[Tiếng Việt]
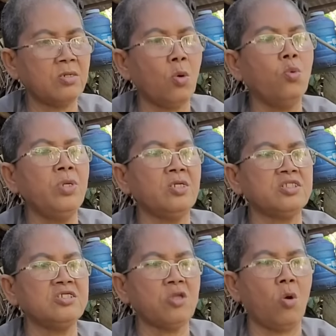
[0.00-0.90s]
cụ quyền
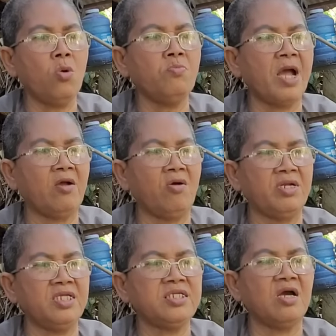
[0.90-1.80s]
thất tổ ông bà ngồi
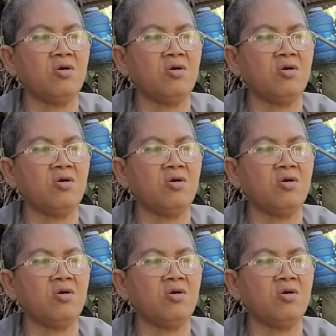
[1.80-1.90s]
để chờ